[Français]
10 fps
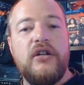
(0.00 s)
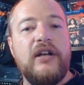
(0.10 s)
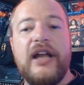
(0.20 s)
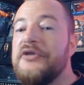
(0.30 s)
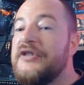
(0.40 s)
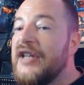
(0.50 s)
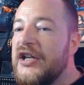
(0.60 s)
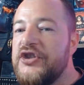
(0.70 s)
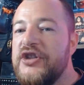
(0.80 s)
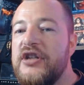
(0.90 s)
la
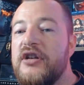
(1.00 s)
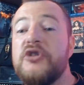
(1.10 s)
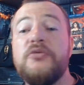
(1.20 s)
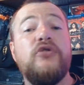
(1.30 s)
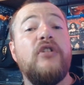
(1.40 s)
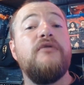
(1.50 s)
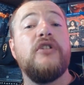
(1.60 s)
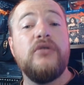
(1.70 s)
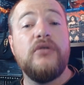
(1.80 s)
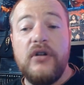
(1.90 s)
nostalgie, et moi je me souviens de toute
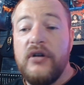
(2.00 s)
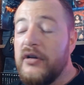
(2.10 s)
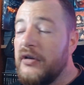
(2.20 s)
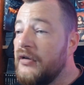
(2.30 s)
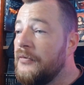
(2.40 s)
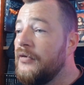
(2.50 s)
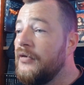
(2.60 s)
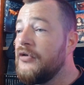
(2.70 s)
façon, dans mon